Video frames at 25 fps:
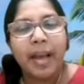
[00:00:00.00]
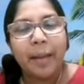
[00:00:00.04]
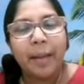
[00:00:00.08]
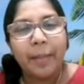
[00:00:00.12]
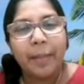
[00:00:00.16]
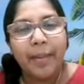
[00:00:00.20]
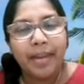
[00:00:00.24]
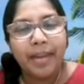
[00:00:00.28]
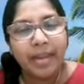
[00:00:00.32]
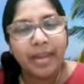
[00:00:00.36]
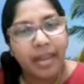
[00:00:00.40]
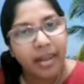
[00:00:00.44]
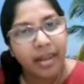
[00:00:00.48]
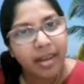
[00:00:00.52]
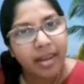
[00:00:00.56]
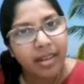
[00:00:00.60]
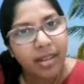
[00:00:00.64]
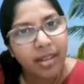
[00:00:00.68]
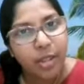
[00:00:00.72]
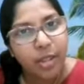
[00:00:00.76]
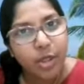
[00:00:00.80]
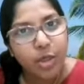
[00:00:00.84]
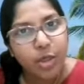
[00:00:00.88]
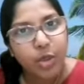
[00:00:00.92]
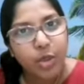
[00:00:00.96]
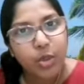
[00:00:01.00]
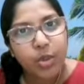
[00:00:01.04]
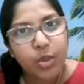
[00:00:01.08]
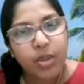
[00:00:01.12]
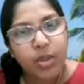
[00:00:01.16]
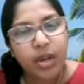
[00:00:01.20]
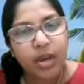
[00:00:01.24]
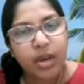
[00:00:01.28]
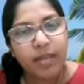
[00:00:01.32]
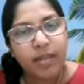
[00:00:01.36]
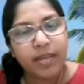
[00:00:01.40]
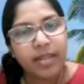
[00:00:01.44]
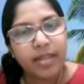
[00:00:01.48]
அப்ப என்ன நடந்துச்சு ஒரு
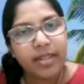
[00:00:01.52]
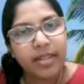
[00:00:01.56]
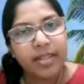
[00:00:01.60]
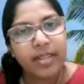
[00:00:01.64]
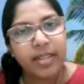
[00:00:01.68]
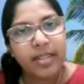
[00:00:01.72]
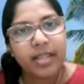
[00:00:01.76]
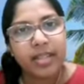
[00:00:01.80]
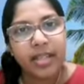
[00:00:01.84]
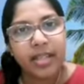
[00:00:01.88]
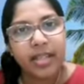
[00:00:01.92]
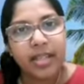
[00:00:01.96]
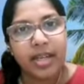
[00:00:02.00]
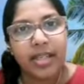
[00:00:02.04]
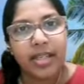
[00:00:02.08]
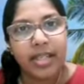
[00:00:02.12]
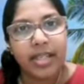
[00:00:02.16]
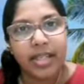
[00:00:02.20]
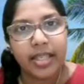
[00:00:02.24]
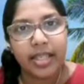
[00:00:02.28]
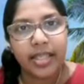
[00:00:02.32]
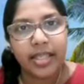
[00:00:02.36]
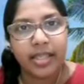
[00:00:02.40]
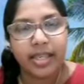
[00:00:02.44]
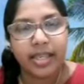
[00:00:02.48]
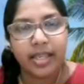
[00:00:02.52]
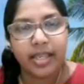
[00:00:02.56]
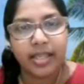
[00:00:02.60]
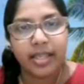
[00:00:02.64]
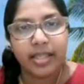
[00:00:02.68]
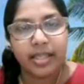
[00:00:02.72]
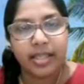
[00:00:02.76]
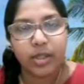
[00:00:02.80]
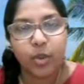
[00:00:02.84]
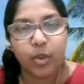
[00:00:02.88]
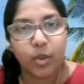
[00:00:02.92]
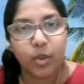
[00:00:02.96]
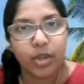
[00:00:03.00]
நாள் வந்து அந்த கழுதைய தண்ட
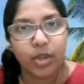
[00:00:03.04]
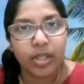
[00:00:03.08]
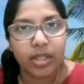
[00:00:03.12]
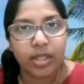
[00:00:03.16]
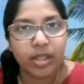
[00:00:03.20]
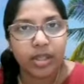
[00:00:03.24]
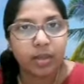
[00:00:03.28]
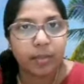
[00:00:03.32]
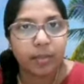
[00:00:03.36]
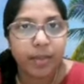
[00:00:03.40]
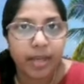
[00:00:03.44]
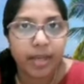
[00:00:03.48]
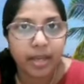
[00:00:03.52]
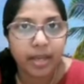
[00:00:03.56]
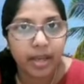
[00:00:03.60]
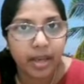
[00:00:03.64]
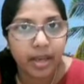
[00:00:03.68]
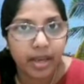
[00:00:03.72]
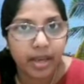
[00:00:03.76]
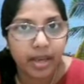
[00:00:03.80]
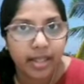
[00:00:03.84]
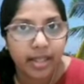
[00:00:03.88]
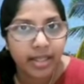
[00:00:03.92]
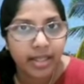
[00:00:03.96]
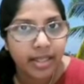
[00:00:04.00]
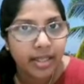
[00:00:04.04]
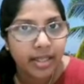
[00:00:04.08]
தோட்டத்துக்கு பின்னால